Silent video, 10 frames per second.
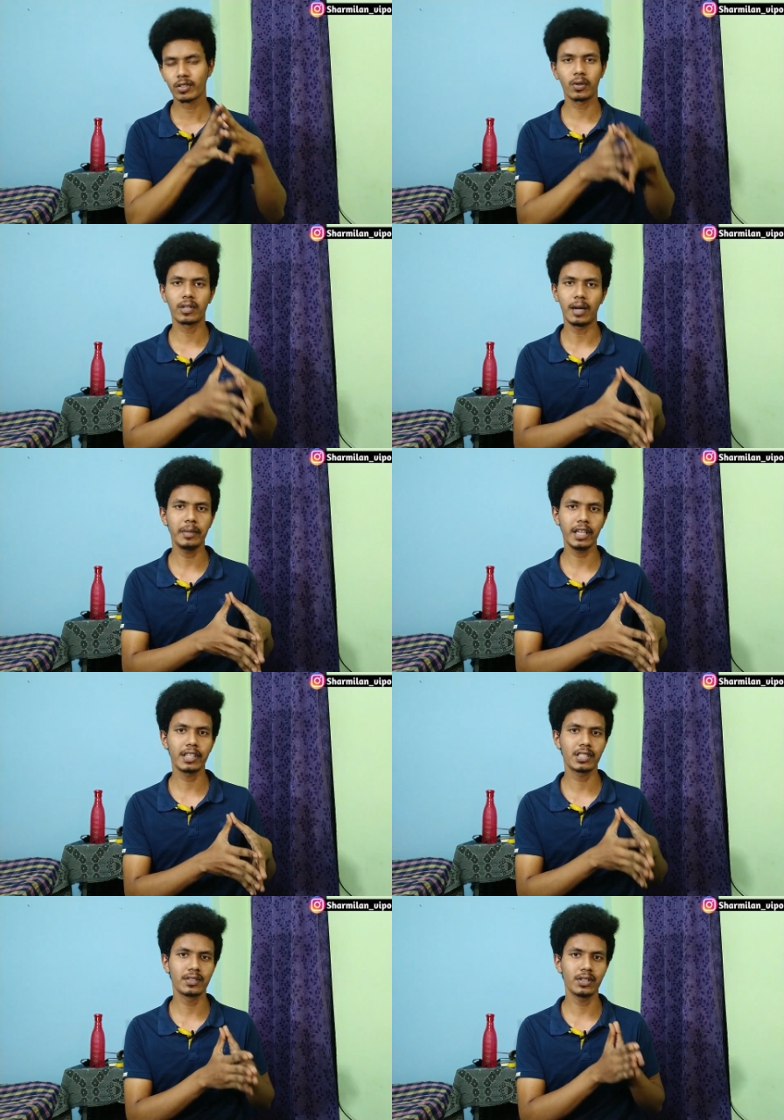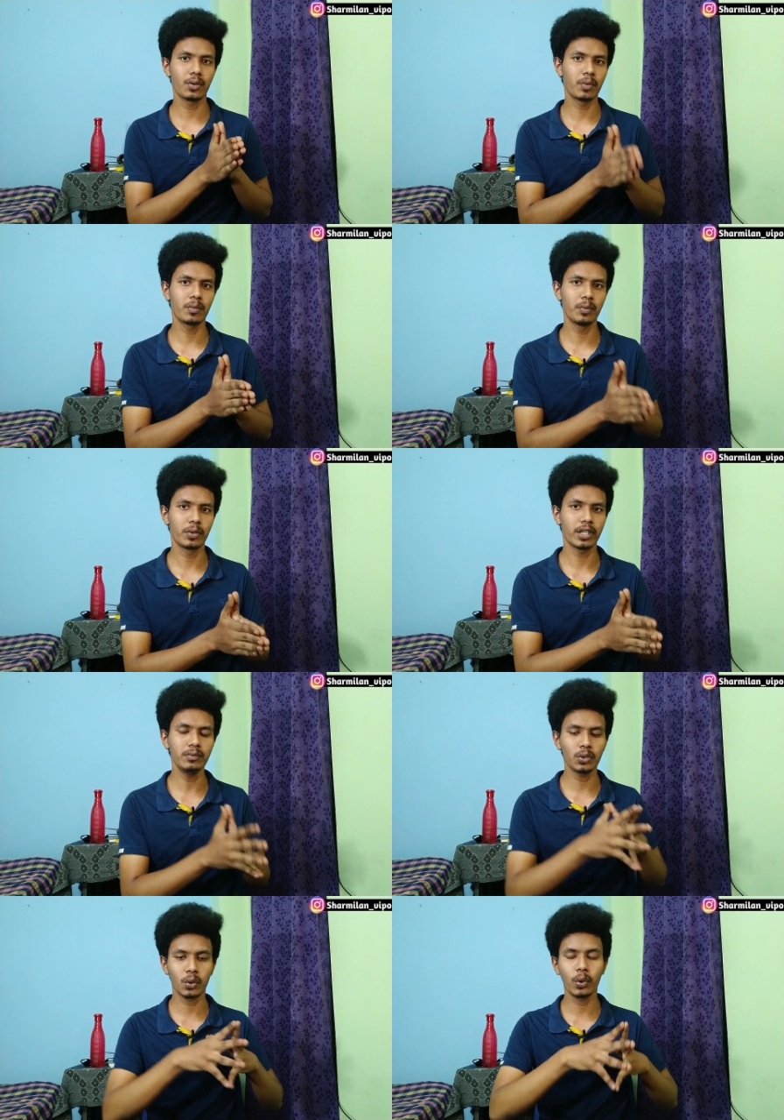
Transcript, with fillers: ஸோ கம்யூனிகேஷன் வந்து ரொம்ப ரொம்ப முக்கியம் ஸோ